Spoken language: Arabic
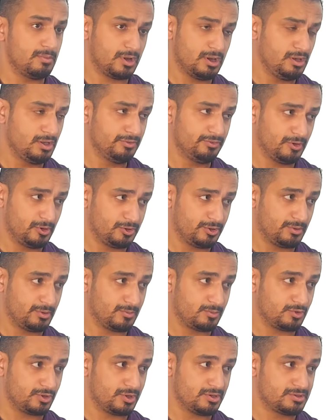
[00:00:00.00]
مجال الاطفال
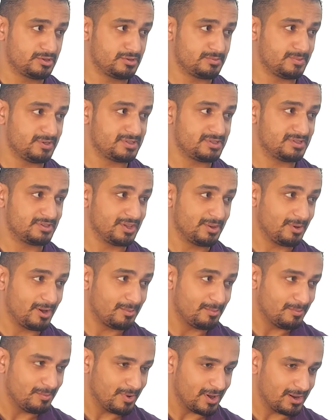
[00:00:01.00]
يعتبر متخصص بس طبعا